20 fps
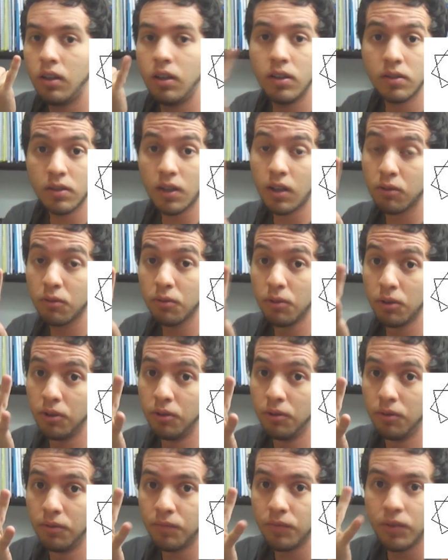e
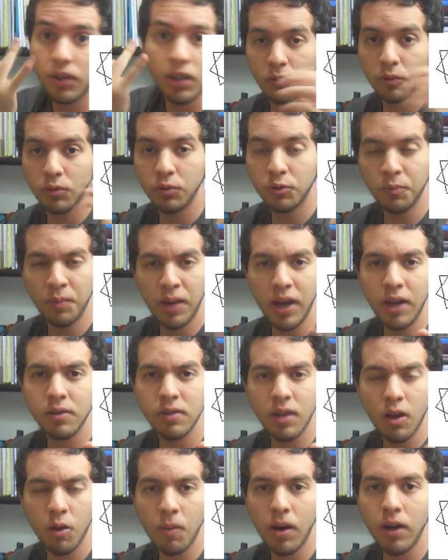Saturno? Os
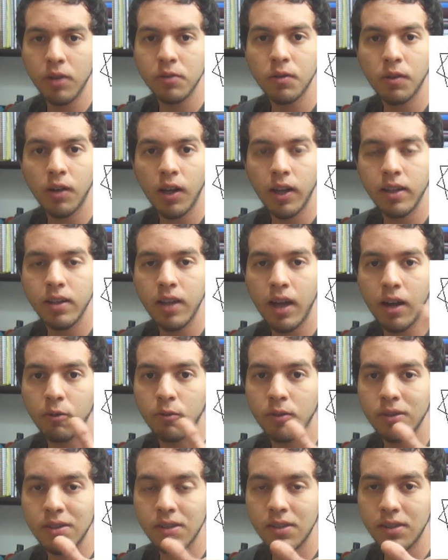sumérios arrumaram seu calendário
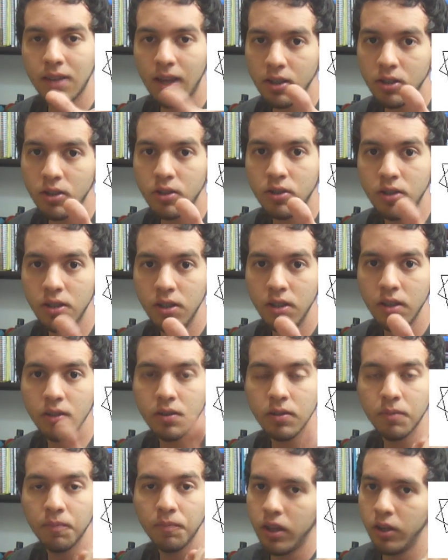com esses sete
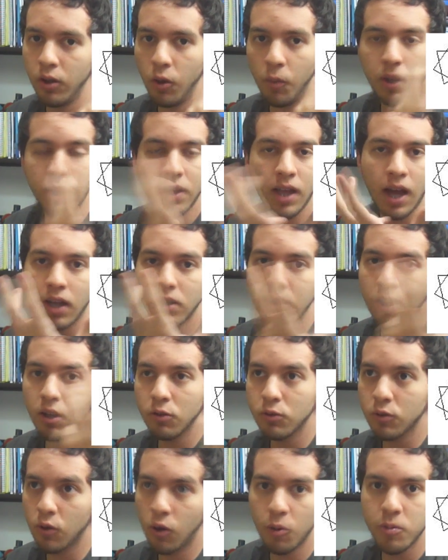dias em homenagem
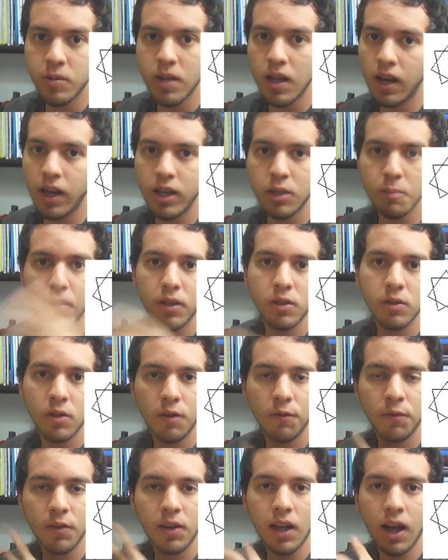aos corpos celestes
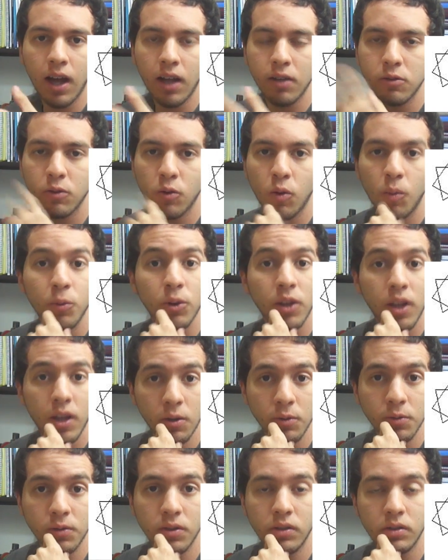personificados como
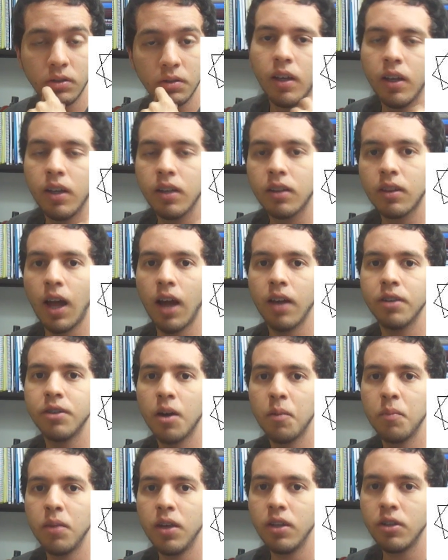deuses. E
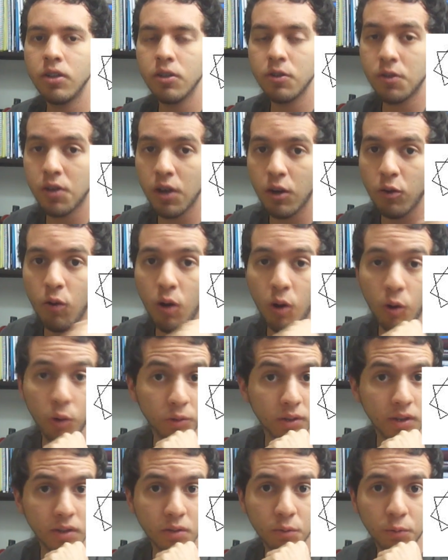tardiamente isso chegou a
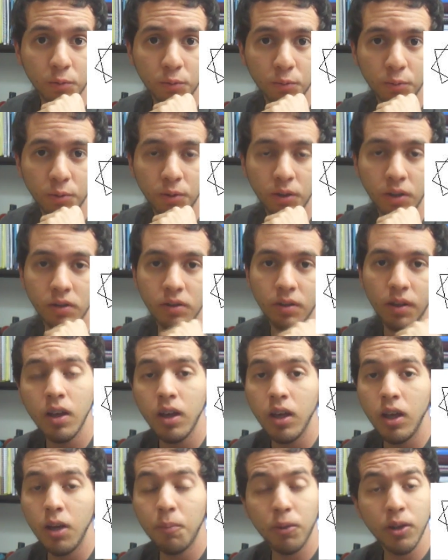outras culturas.
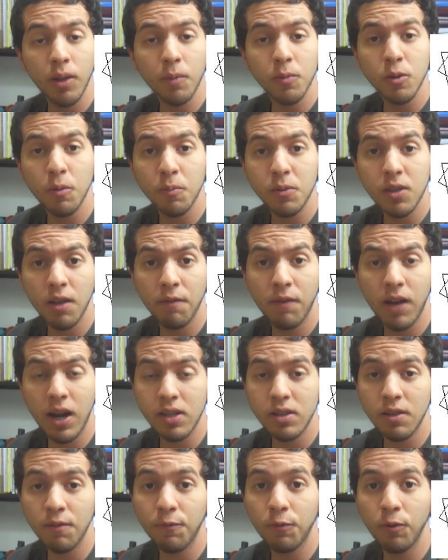E podemos observar
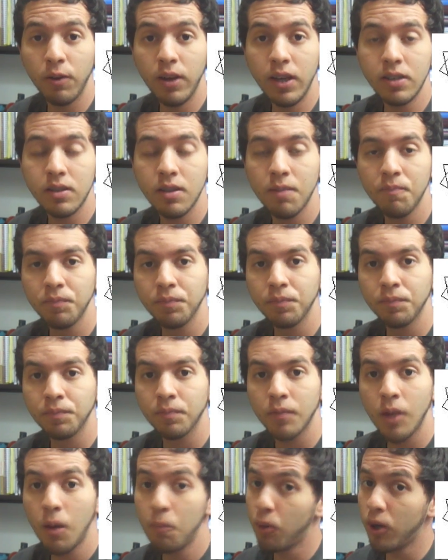essa influência,
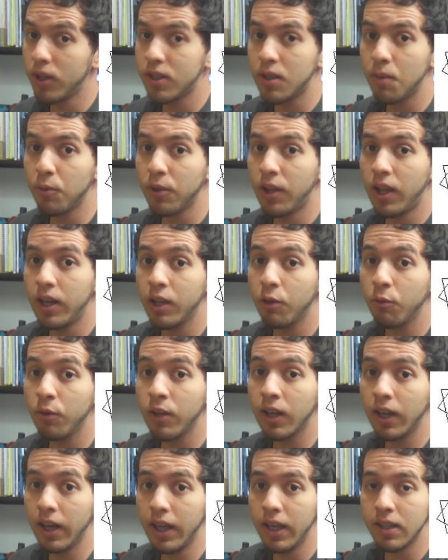por exemplo, na língua
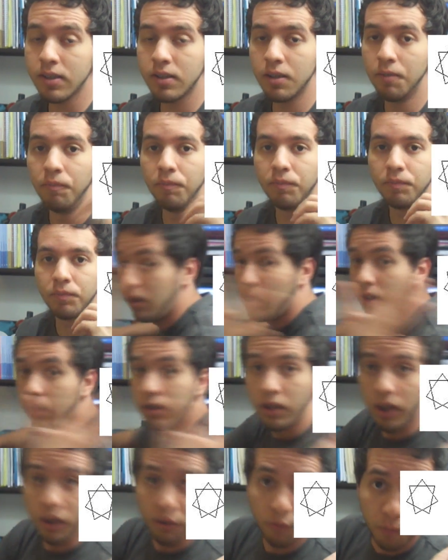inglesa.
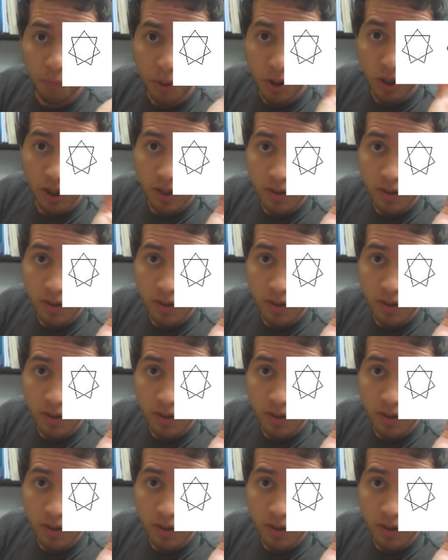E eu vou pedir